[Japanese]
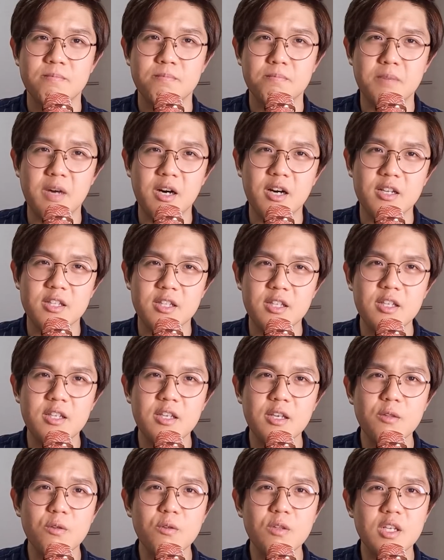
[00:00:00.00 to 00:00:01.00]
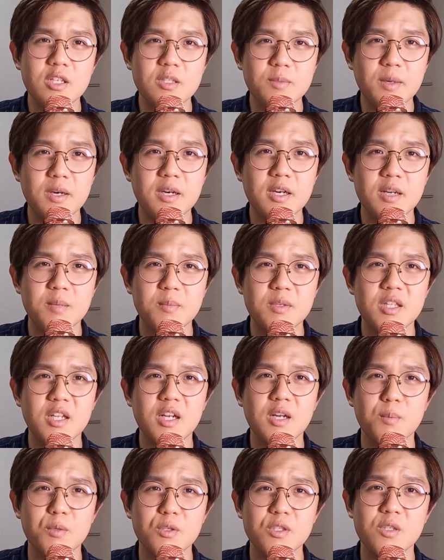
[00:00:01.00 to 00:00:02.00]
まあ人間の立場から見た
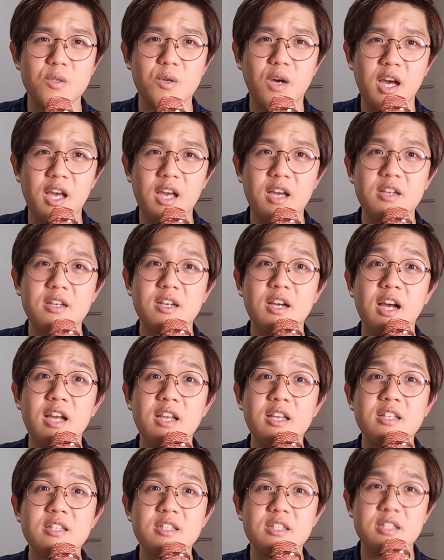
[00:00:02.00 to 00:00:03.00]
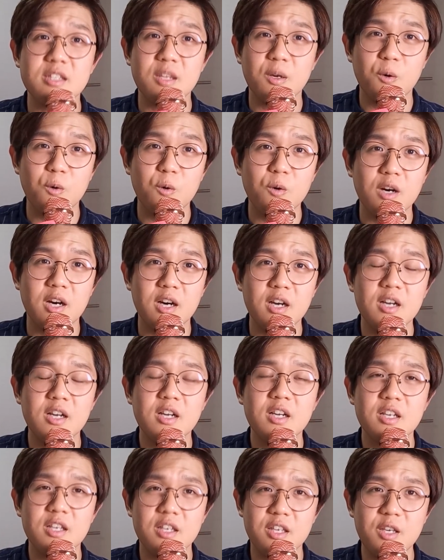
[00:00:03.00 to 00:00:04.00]
らもちろん早く解決した方が
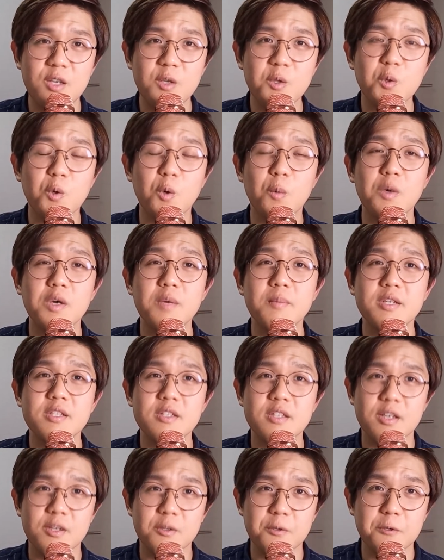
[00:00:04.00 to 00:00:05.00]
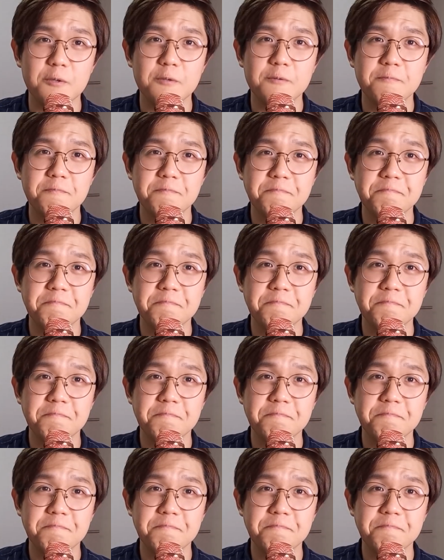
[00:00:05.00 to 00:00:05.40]
いいと思いますけど。